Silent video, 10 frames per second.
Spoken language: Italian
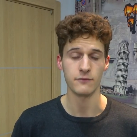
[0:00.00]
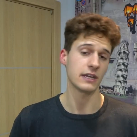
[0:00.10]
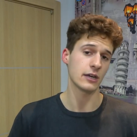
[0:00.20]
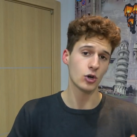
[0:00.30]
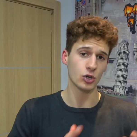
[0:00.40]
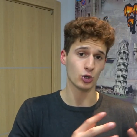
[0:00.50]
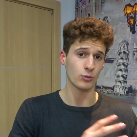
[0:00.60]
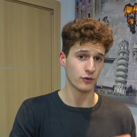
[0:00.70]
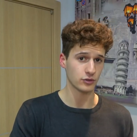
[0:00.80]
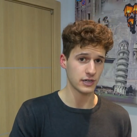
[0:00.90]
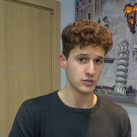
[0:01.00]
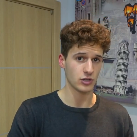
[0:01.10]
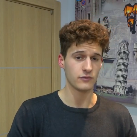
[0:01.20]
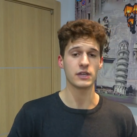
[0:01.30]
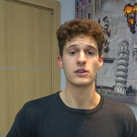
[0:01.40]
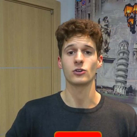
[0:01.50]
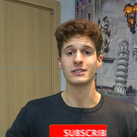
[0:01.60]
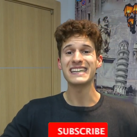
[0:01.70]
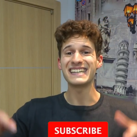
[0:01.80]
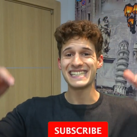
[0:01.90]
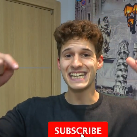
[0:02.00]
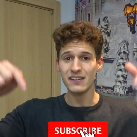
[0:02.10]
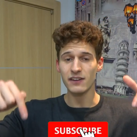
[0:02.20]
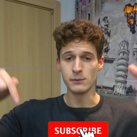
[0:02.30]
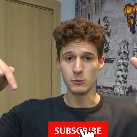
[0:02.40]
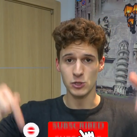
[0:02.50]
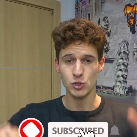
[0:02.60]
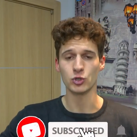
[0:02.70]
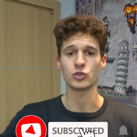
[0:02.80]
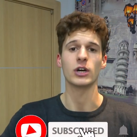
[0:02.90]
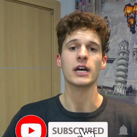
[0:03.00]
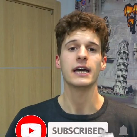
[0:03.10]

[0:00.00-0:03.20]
Vi ricordo, come ho fatto all'inizio del video, di scrivermi qui sotto